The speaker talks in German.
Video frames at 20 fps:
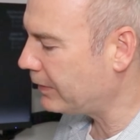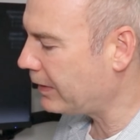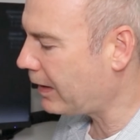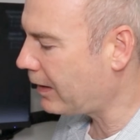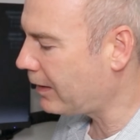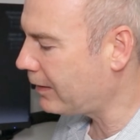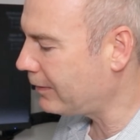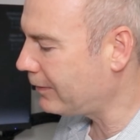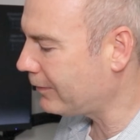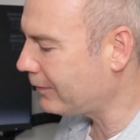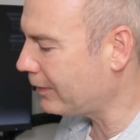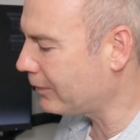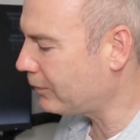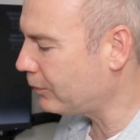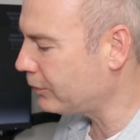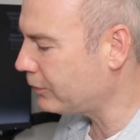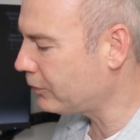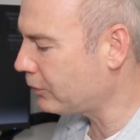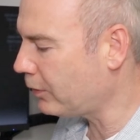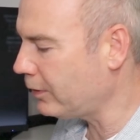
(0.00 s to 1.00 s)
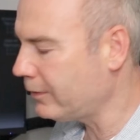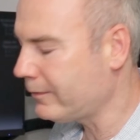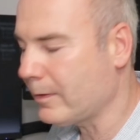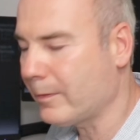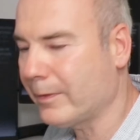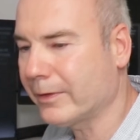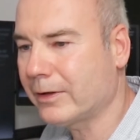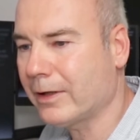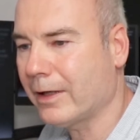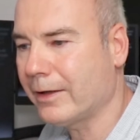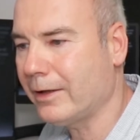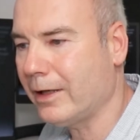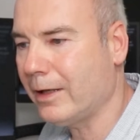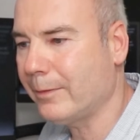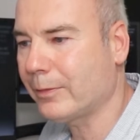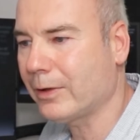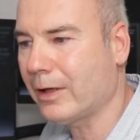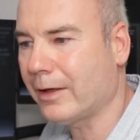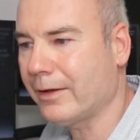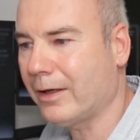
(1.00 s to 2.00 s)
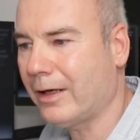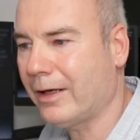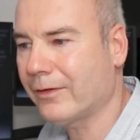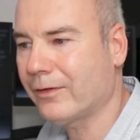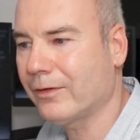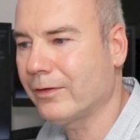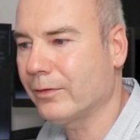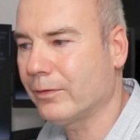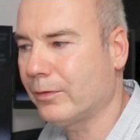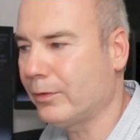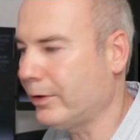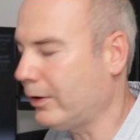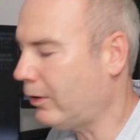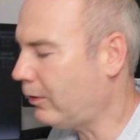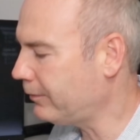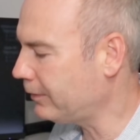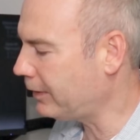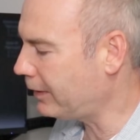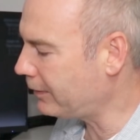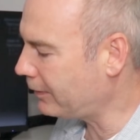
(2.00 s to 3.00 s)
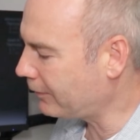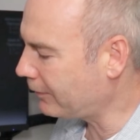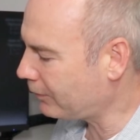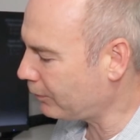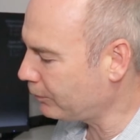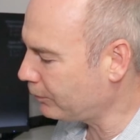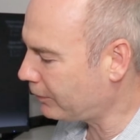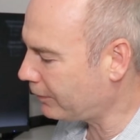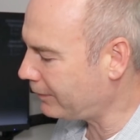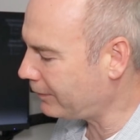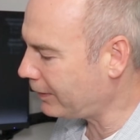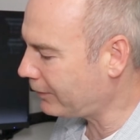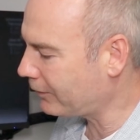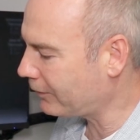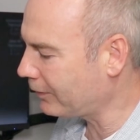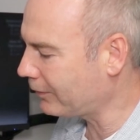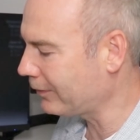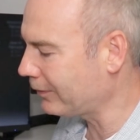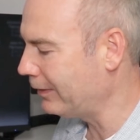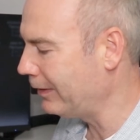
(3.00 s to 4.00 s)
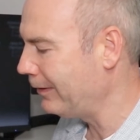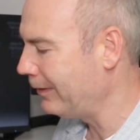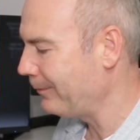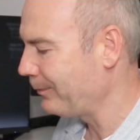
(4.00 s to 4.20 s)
Da ist natürlich toll, wenn man keine App gerade hat oder offline ist, unterwegs ist.